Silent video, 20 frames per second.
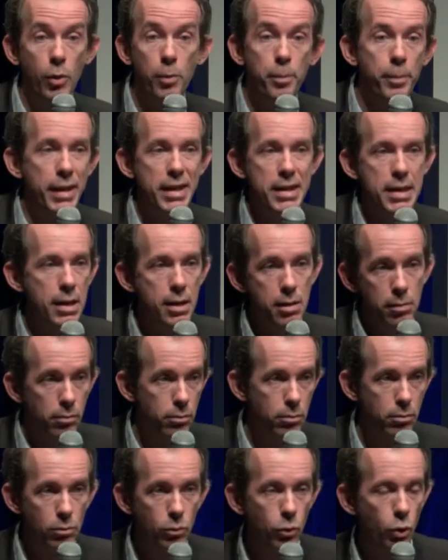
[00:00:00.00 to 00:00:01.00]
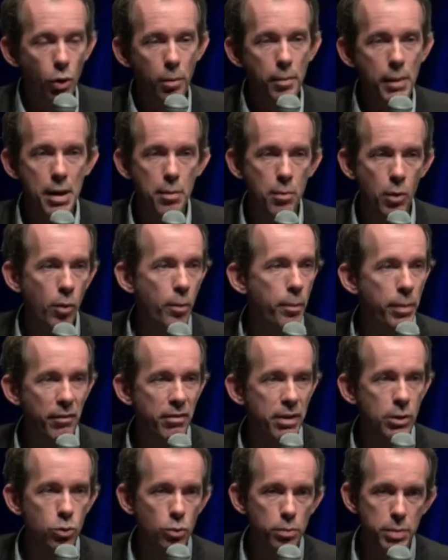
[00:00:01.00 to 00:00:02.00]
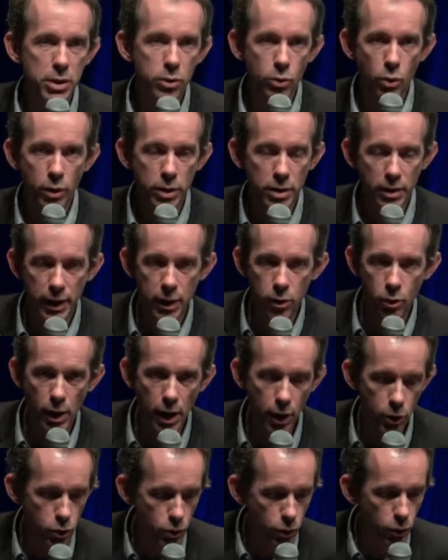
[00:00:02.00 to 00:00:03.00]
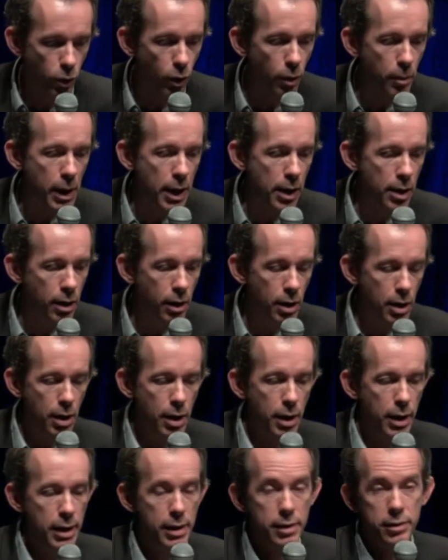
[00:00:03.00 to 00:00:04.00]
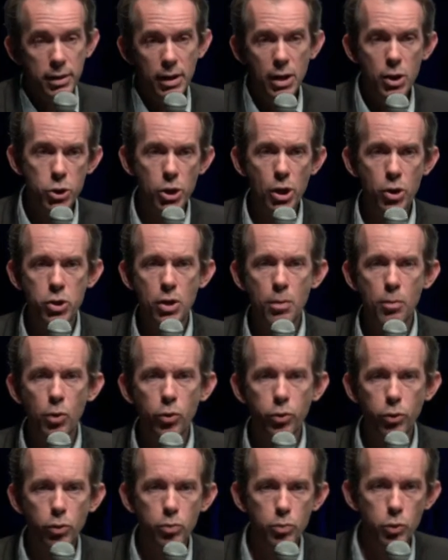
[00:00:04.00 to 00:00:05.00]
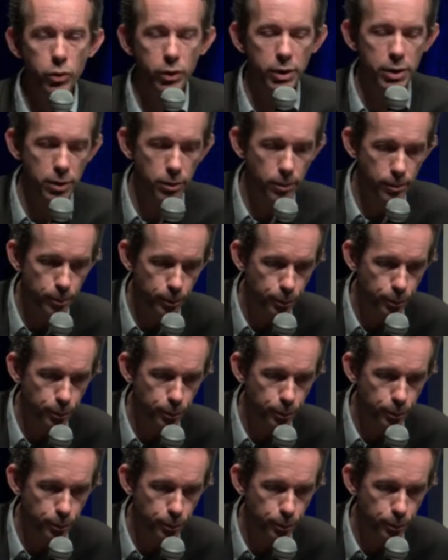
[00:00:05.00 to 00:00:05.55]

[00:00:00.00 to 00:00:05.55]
payer normalement, pas avec du Bitcoin, avec de l'argent normal, et télécharger un morceau de musique.